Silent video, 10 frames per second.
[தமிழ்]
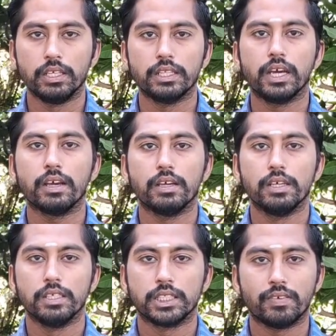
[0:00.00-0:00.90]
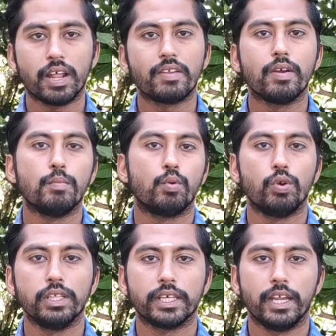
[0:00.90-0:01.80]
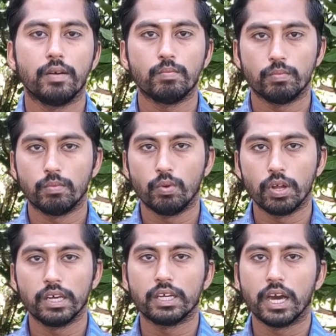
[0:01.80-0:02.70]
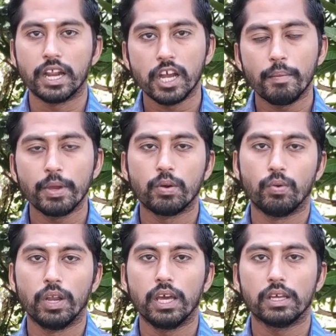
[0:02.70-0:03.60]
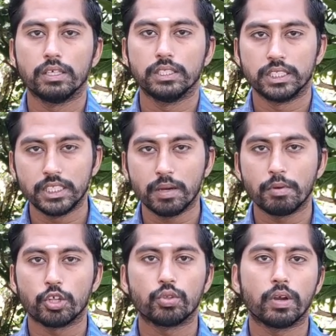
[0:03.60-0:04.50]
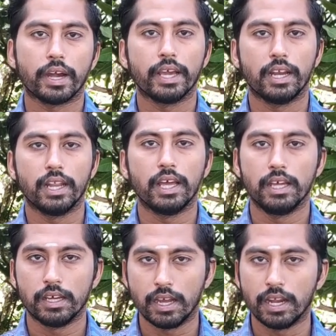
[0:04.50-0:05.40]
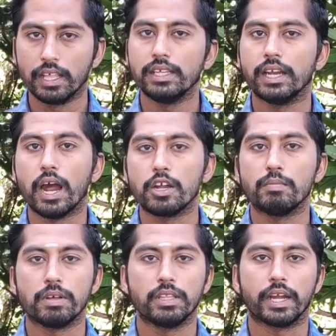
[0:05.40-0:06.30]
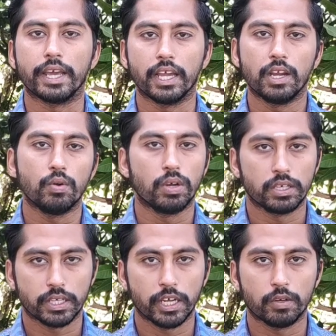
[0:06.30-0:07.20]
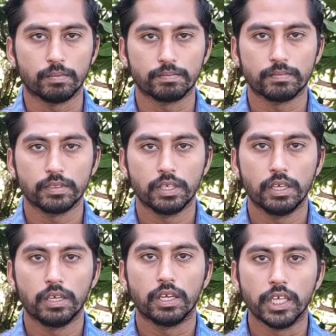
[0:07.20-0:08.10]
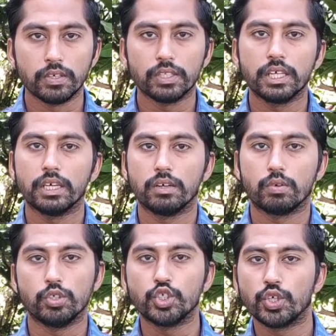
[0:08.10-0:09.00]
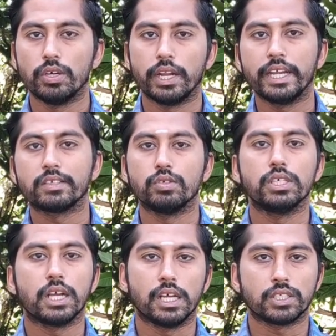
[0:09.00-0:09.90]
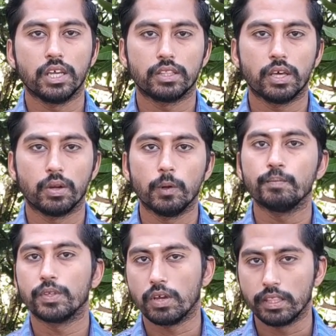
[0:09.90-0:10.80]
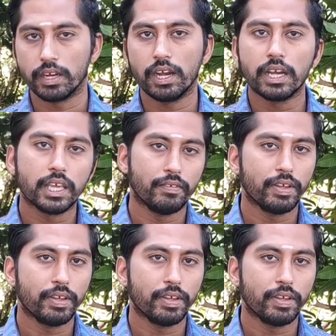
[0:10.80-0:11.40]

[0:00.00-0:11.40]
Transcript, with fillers: இந்த சிவனார் வேம்பு குழி தைலம் உங்களுக்கு அருகாமையில் உள்ள சித்த மருத்துவ கடைகள்ல அல்லது நாட்டு மருந்து கடைகள்ல உங்களுக்கு கிடைக்கும் இது வந்து கொஞ்சம் ரேட் வந்து காஸ்ட்லியாக தான் இருக்கும் ஸோ அதனால நீங்கள்